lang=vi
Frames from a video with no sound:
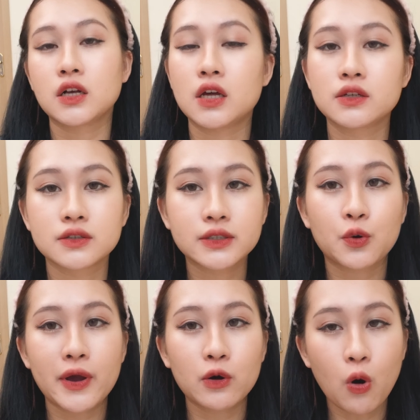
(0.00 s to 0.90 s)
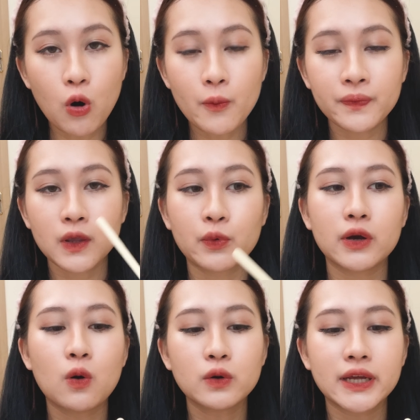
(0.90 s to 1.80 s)
cần que gỗ
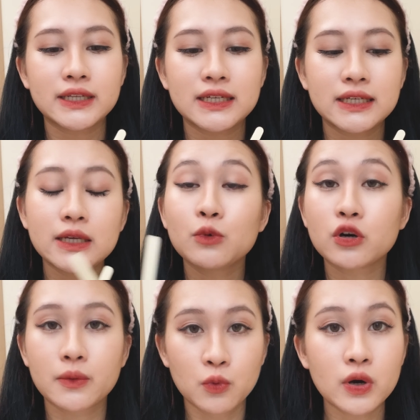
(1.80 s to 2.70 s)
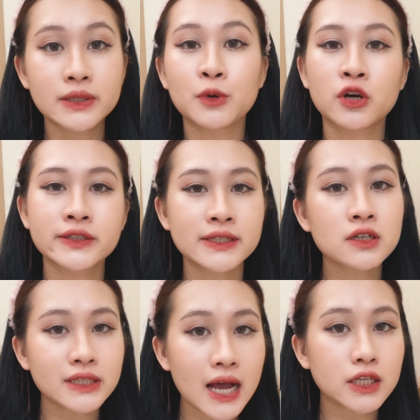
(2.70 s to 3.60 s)
que gỗ này thì khi mọi người mua thì mọi người sẽ
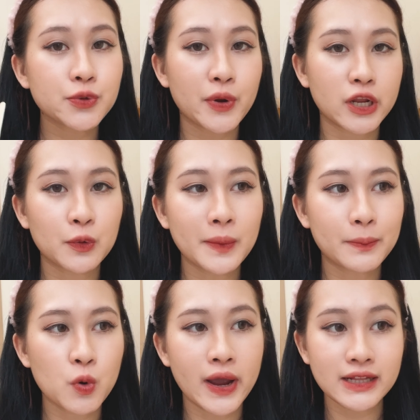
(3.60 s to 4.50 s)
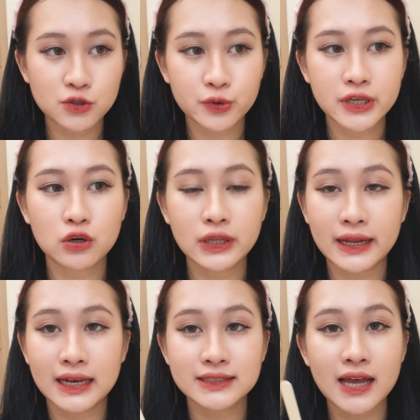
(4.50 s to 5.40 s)
được tặng nhưng mà nếu mà mua hết rồi thì có
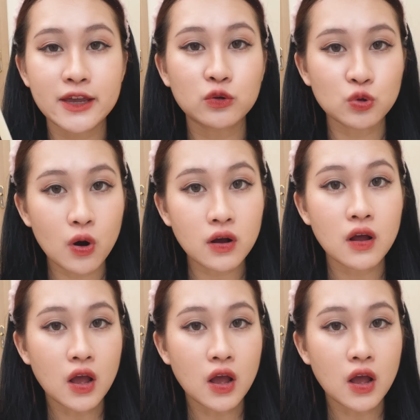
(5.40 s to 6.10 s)
thể là ra hiệu thuốc